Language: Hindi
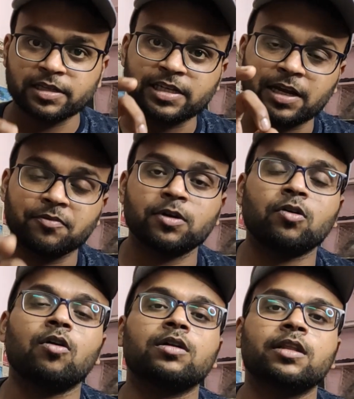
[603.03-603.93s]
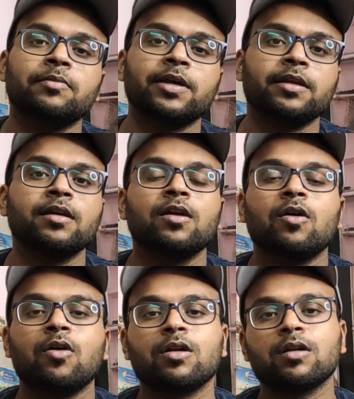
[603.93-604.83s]
एक जैनवन थॉट थी मेरी
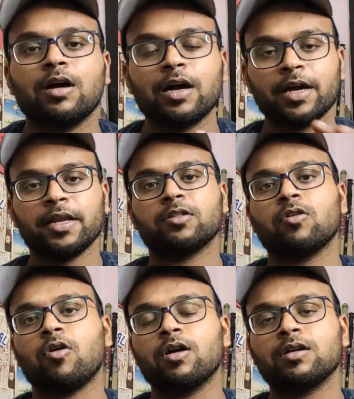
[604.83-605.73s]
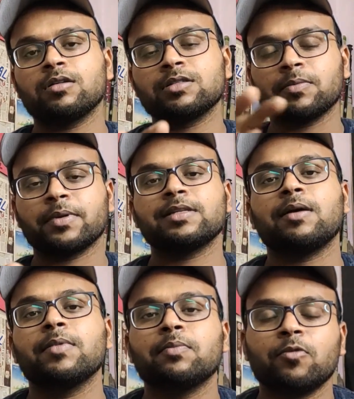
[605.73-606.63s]
और अगर ये थॉट सबके
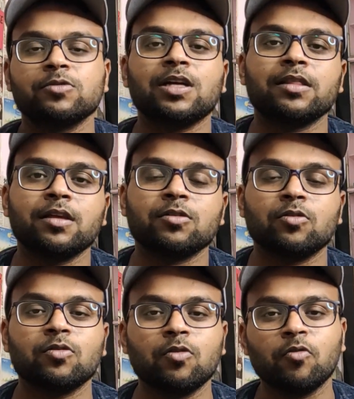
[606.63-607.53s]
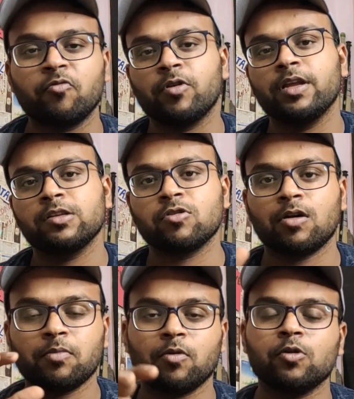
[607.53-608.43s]
सामने पहुंच जाती है तो होपफुली जो
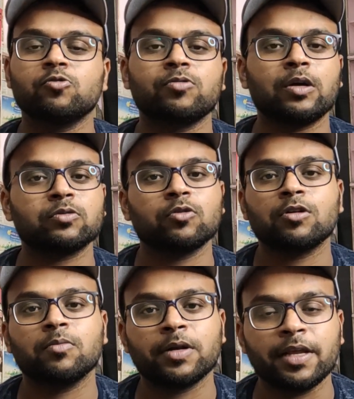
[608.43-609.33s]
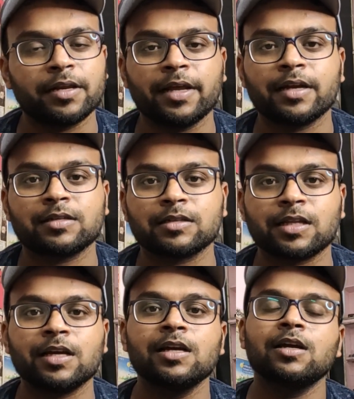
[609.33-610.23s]
अब हो चुका है उसको तो हम ठीक नहीं कर
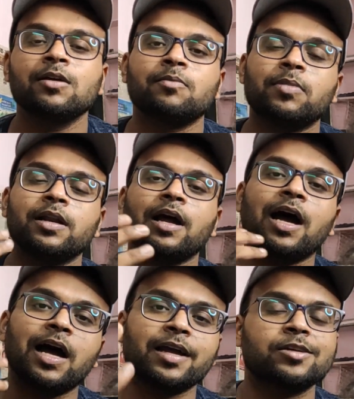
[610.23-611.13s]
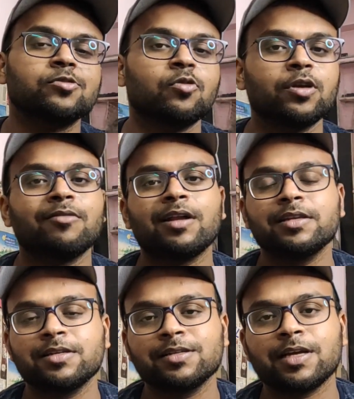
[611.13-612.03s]
सकते पर आगे जो होने वाली
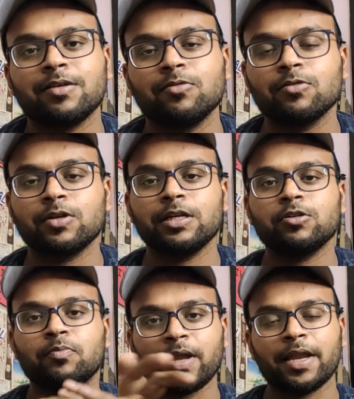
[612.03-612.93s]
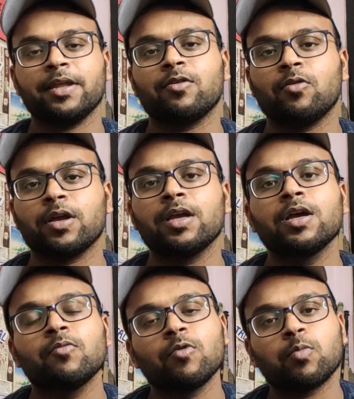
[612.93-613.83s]
चीज़ें हैं उनकी जो प्लानिंग होगी
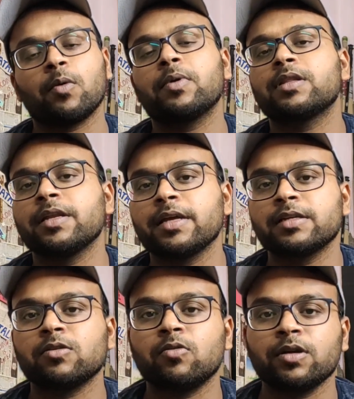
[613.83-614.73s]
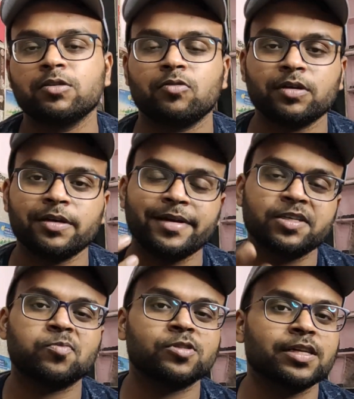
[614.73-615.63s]
वो प्रॉपर तरीके से होगी जो कि इस
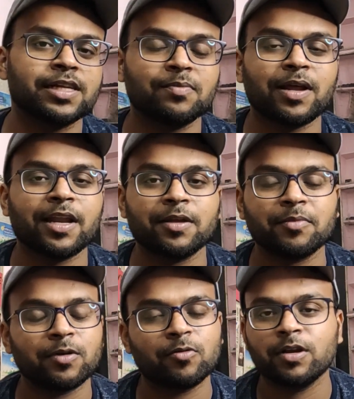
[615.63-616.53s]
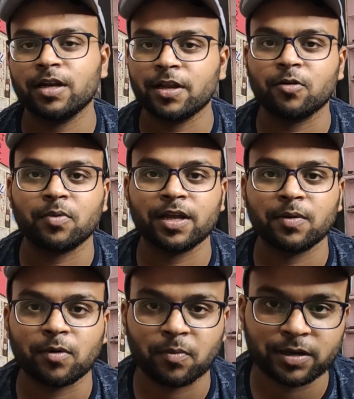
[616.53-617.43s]
प्रोजेक्ट की प्लानिंग बिल्कुल ही नहीं हो पाई है
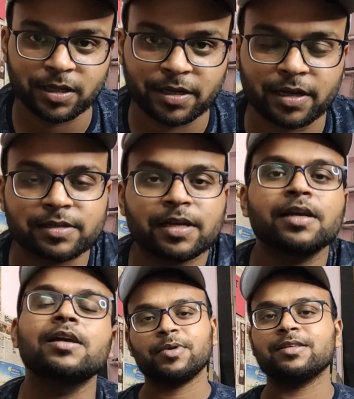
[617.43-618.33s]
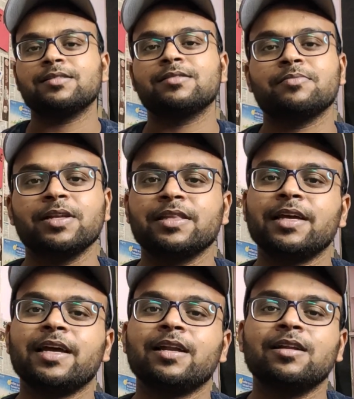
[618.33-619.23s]
प्रॉपर तरीके से बस मिलते
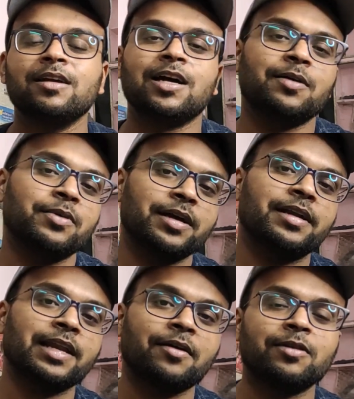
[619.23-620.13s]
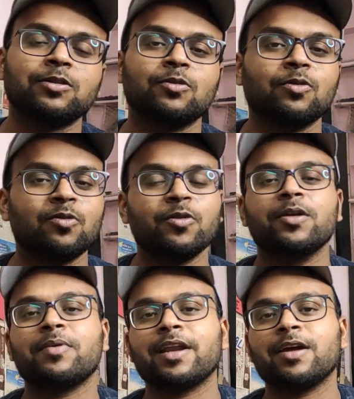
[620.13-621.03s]
हैं यार अभी कहीं ट्रैवल तो हो नहीं
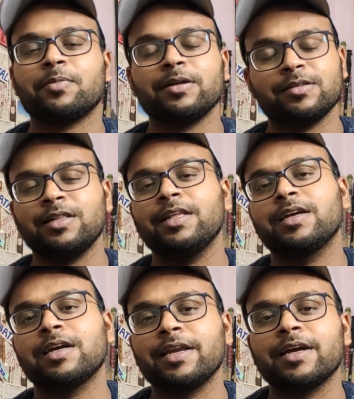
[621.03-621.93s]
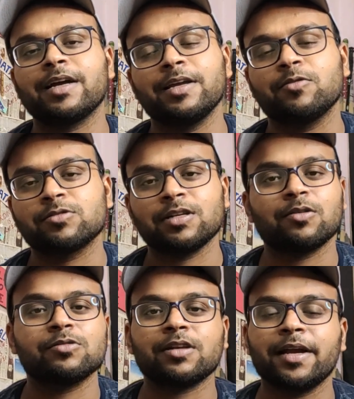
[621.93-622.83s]
पा रहा है पर जल्दी कहीं ना कहीं कुछ ना
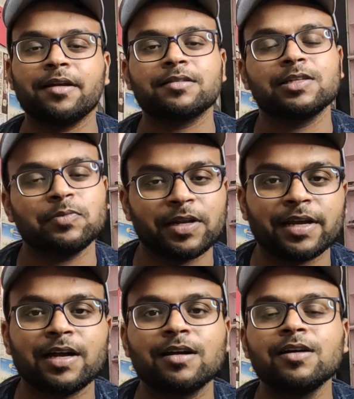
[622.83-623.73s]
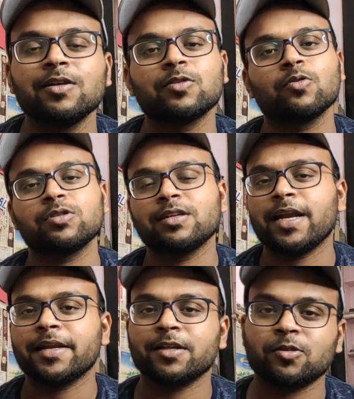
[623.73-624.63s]
कुछ राइड का सीन बनेगा तो उसी
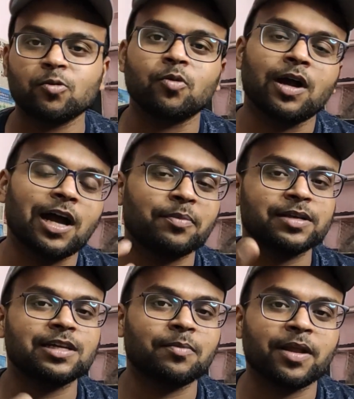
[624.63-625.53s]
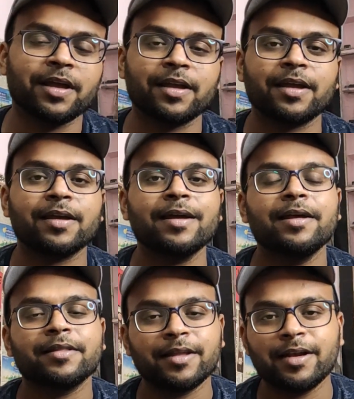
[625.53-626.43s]
राइड के थ्रू आपके सामने आएंगे
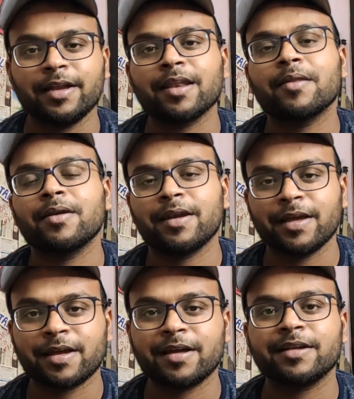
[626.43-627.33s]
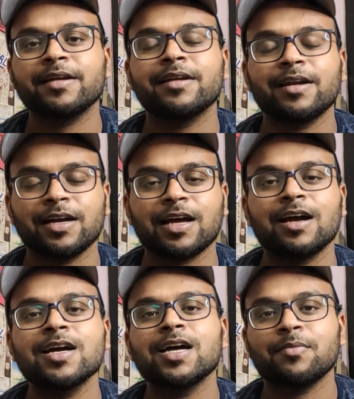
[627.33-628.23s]
टिल देन टेक केयर टाटा
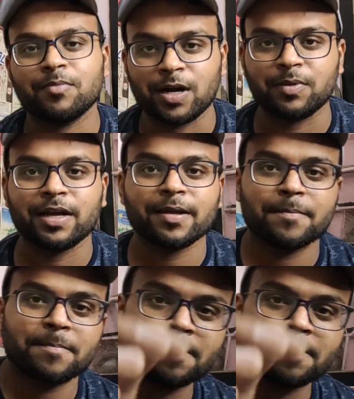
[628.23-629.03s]
बाय बाय